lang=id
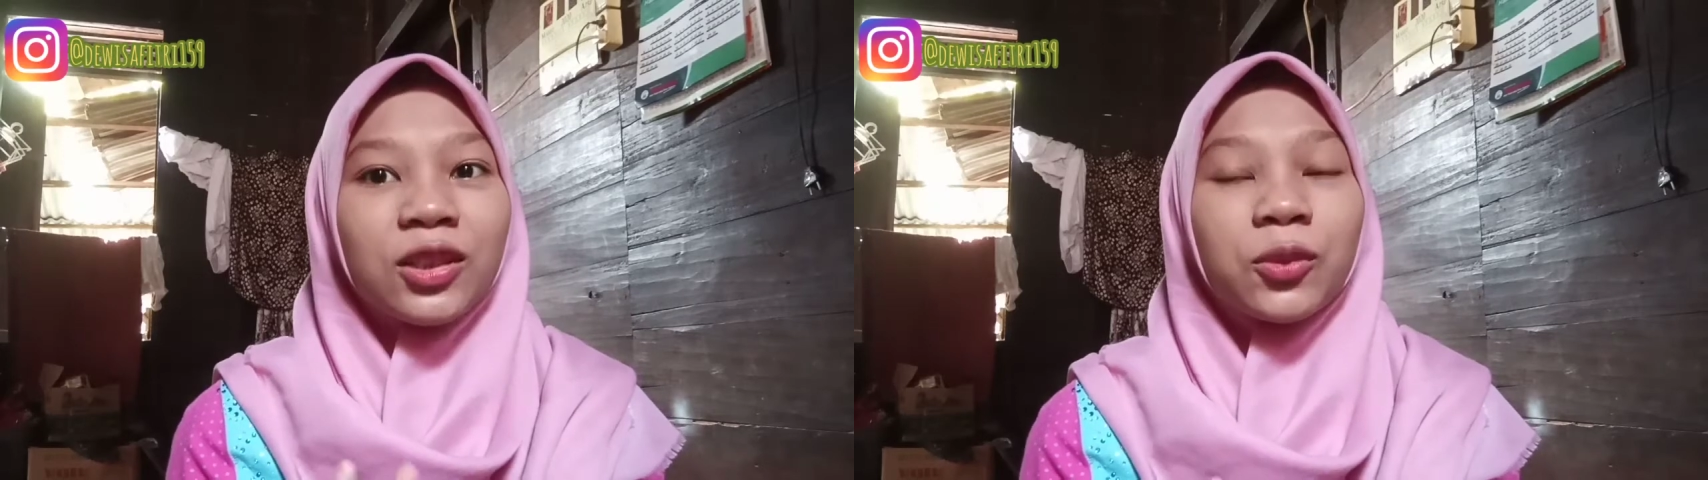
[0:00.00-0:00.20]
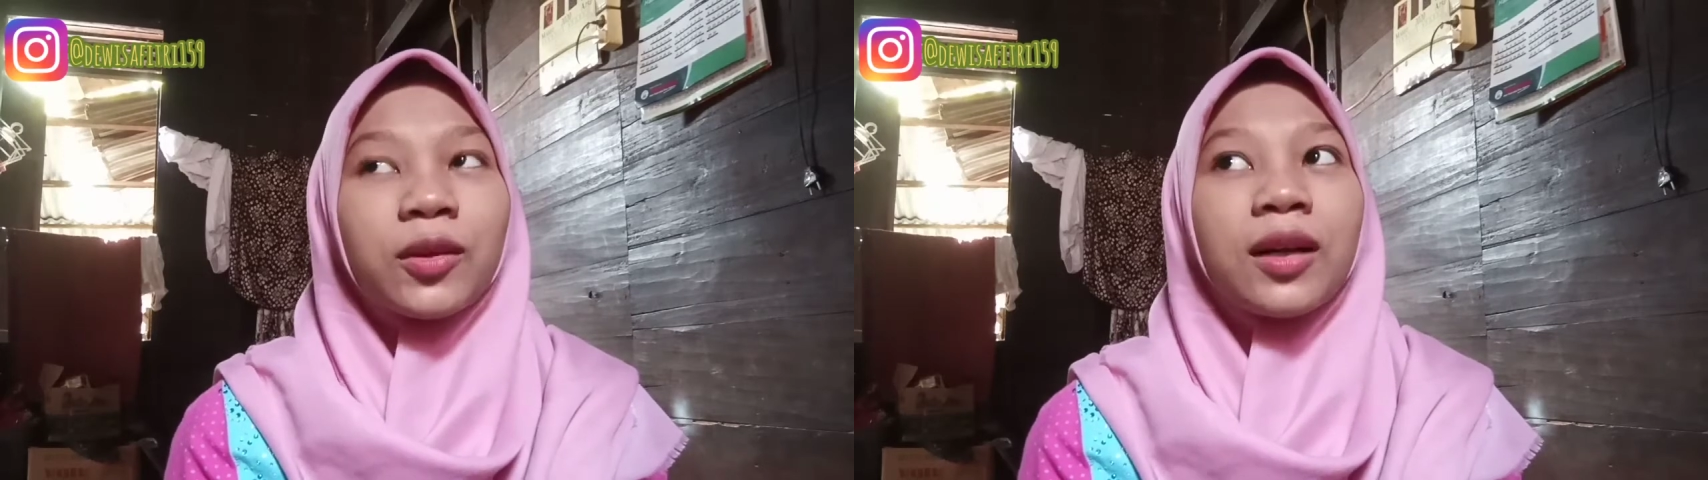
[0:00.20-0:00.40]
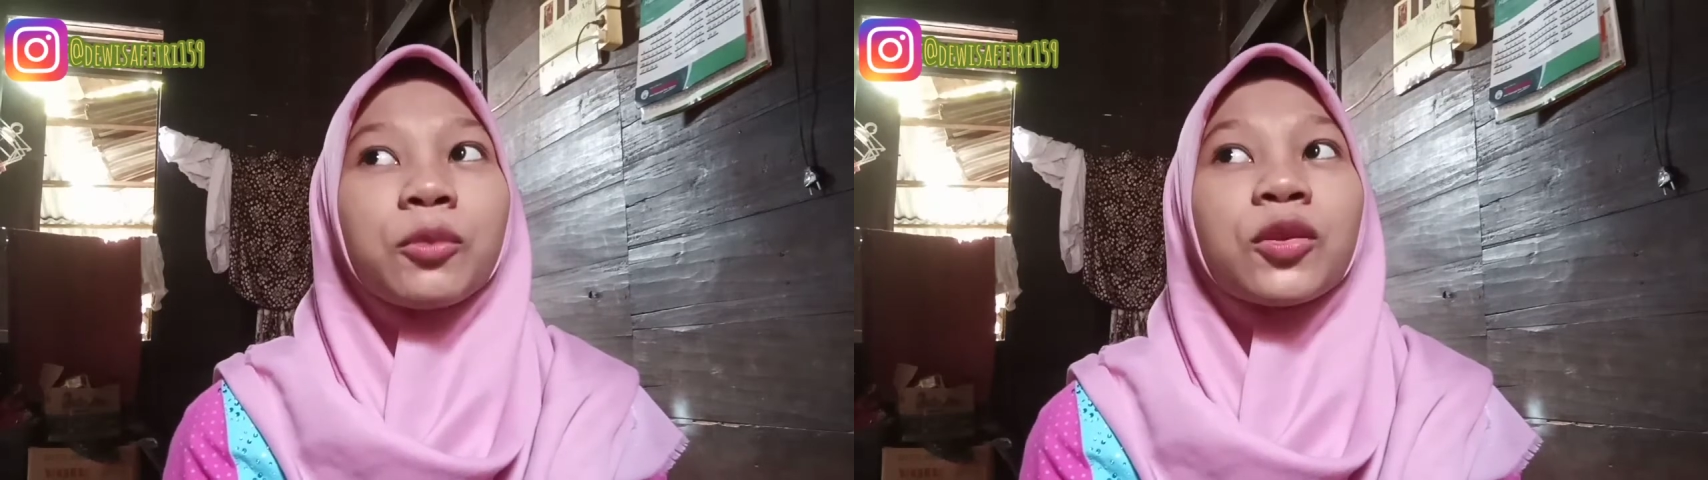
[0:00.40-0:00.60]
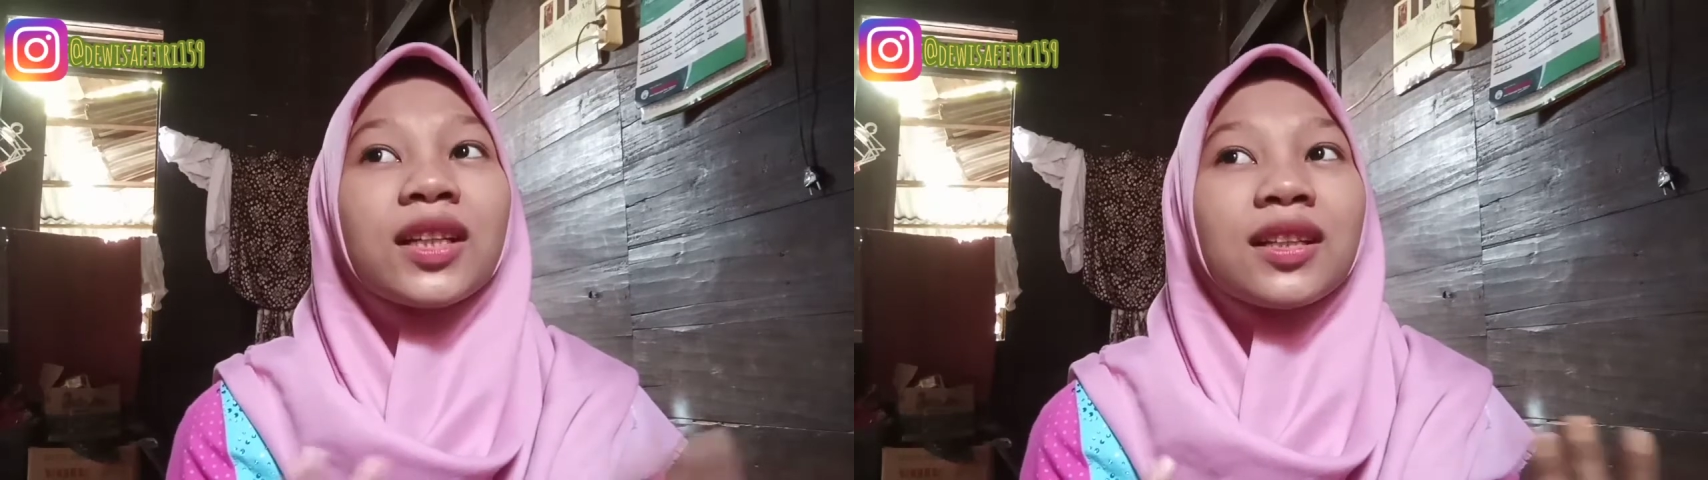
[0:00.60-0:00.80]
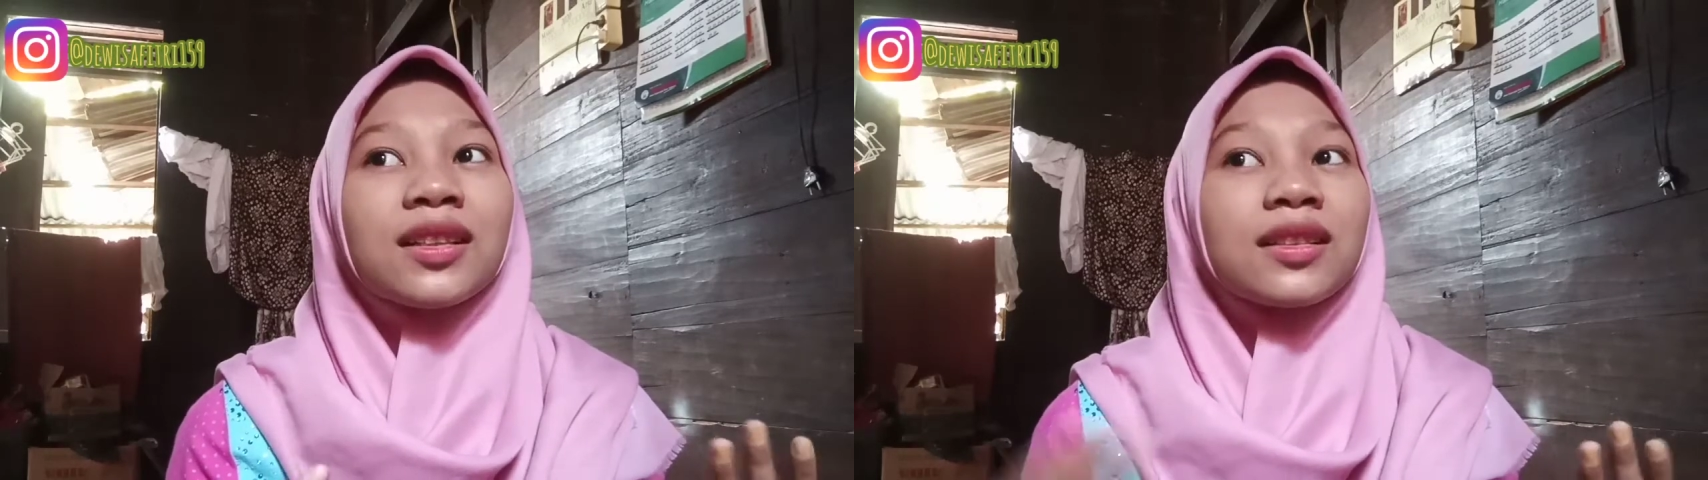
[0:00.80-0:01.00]
gitu kan
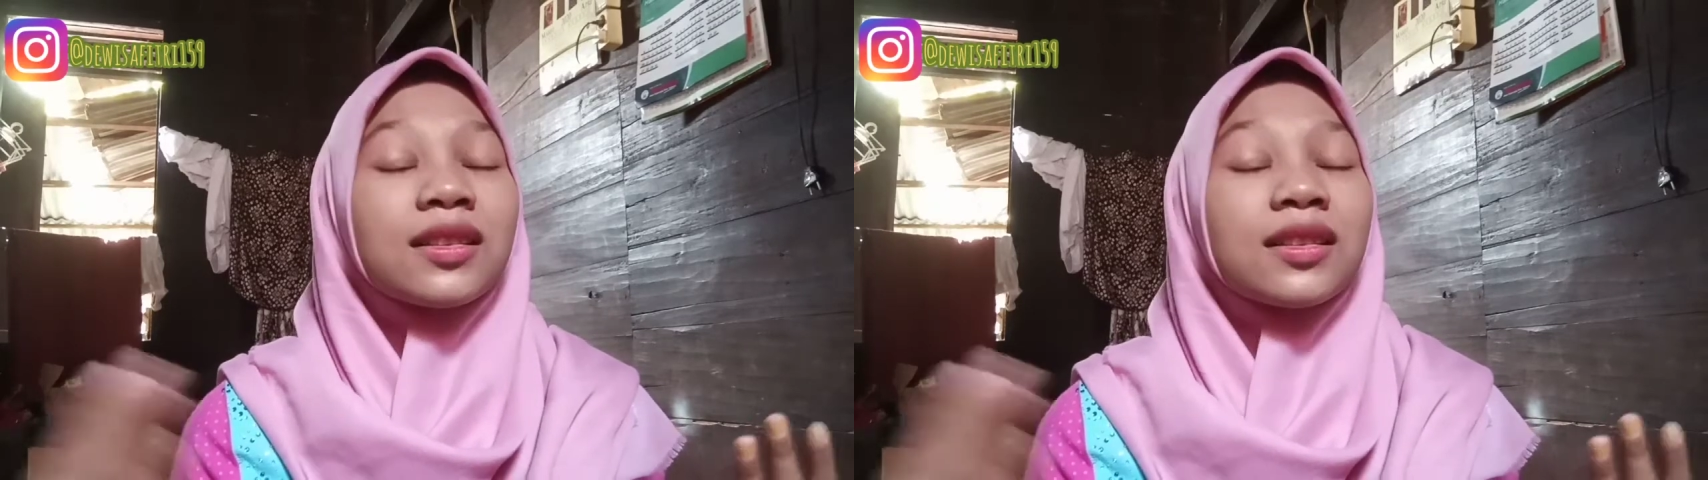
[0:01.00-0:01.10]
mungkin